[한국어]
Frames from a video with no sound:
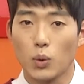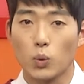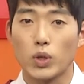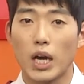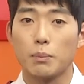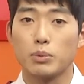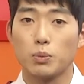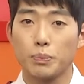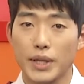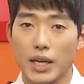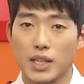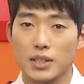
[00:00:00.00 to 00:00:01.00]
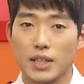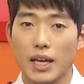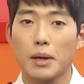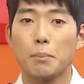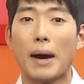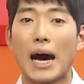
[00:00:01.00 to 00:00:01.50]
위안부
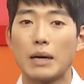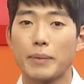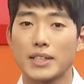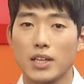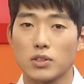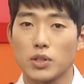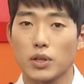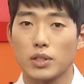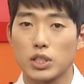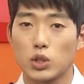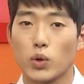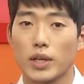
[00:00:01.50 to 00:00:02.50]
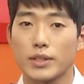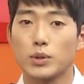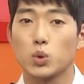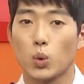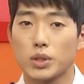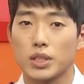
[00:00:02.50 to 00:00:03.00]
피해자들의 마음의 상처를 치유하는
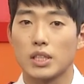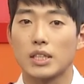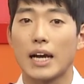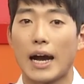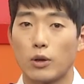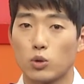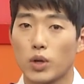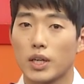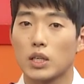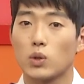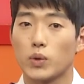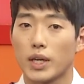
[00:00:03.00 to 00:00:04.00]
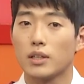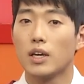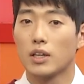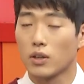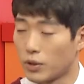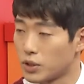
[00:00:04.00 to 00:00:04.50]
조치를 강구하기 위한
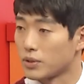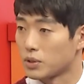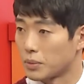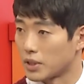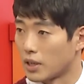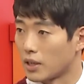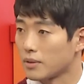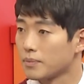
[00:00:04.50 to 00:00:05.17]
것이었습니다.